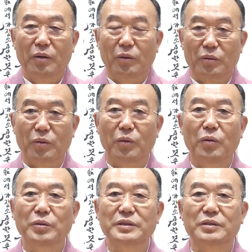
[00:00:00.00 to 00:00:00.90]

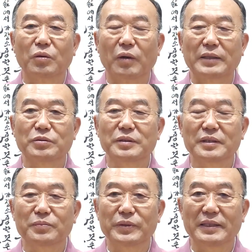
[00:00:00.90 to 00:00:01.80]
오로지 도와준
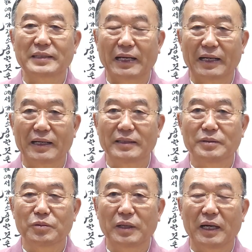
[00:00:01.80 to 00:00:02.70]
덕분에
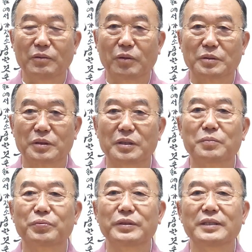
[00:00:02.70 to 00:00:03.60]
살아가는구나 하고
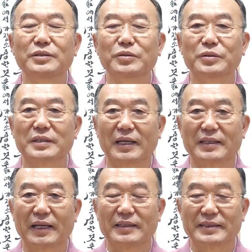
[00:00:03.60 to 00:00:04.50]
덕분인 줄
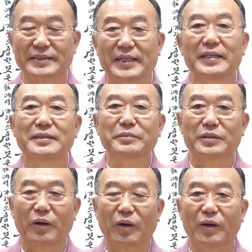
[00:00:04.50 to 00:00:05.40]
깨달은
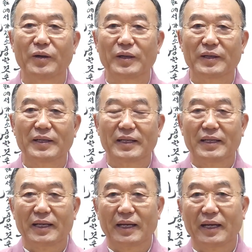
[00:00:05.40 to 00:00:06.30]
체험으로
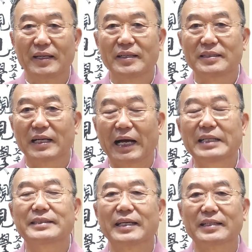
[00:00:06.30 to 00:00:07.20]
행위를
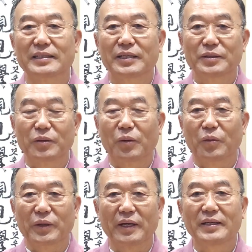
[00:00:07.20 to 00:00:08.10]
할 때를
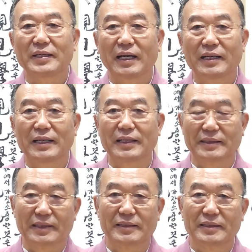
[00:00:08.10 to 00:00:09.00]
도행이라
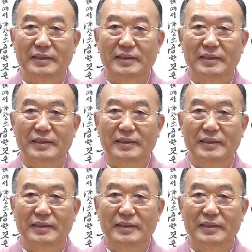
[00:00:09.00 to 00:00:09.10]
한다.